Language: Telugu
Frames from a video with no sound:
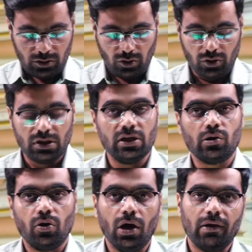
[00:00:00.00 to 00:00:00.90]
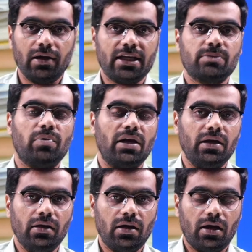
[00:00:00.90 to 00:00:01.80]
సో దీంట్లో ఐ విల్
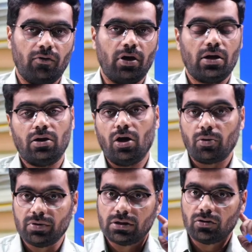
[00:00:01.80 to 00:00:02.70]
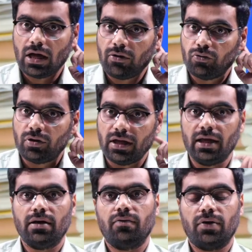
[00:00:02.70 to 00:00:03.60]
ఎక్స్ప్లెయిన్ వాట్ ఆర్ ద డాక్యుమెంట్స్ దట్ యూ హ్యావ్ టు
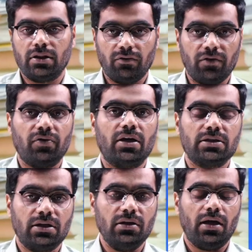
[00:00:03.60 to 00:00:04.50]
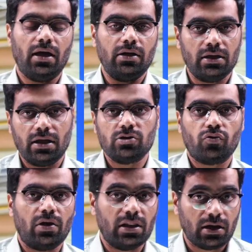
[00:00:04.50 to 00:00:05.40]
టేక్ ఫర్ ది వెరిఫికేషన్ అండ్ ఇన్ కేస్
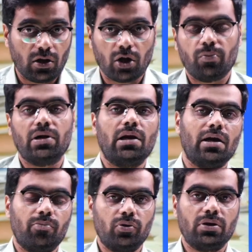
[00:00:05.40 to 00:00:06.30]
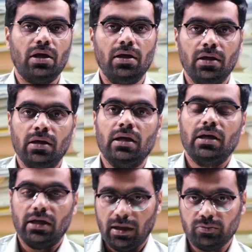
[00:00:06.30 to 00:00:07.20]
ఒకవేళ దాని డాక్యుమెంట్ లేకపోతే
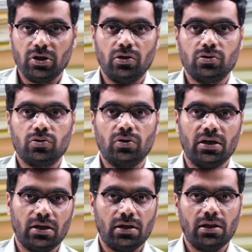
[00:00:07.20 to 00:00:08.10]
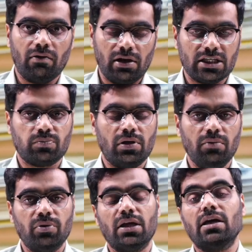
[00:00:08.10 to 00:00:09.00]
ఏం చేయొచ్చు ఏందనేది ఐ విల్
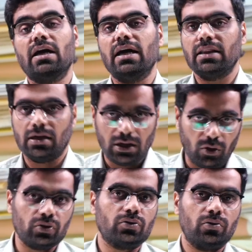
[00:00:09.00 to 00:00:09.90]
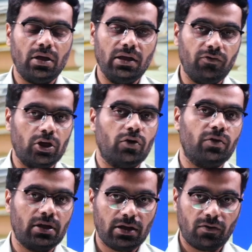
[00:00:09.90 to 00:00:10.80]
ఎక్స్ప్లెయిన్ మీకు ఇంకా ఏదైనా డౌట్స్ ఉంటే ఈ వీడియో
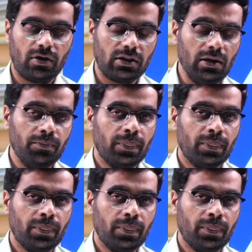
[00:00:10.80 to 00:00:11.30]
విన్న తర్వాత